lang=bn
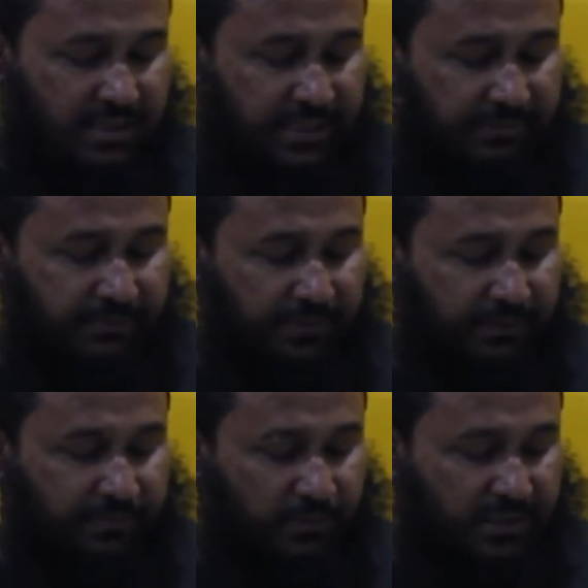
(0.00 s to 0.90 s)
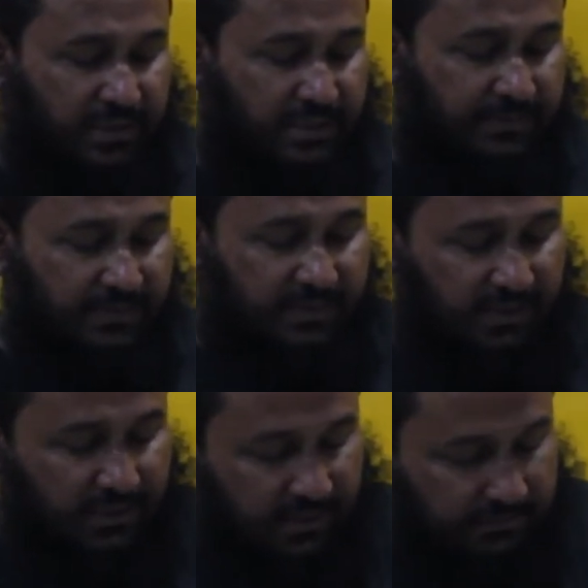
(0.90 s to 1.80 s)
সেভেন পয়েন্ট ফোর কেজি পার
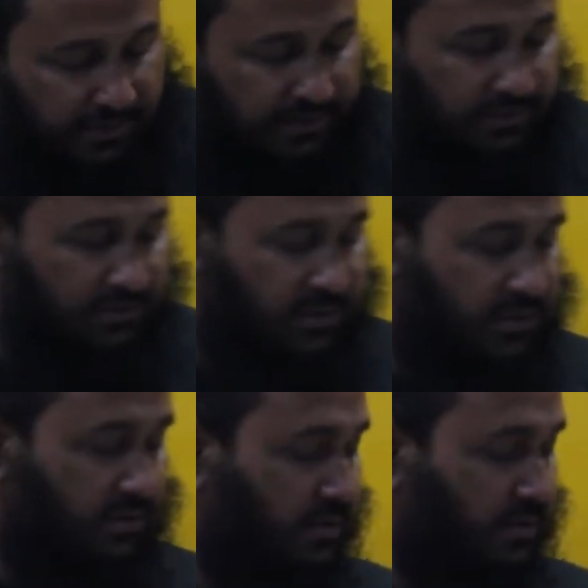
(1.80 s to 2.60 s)
সেকেন্ড হারে ব্যয়িত হচ্ছে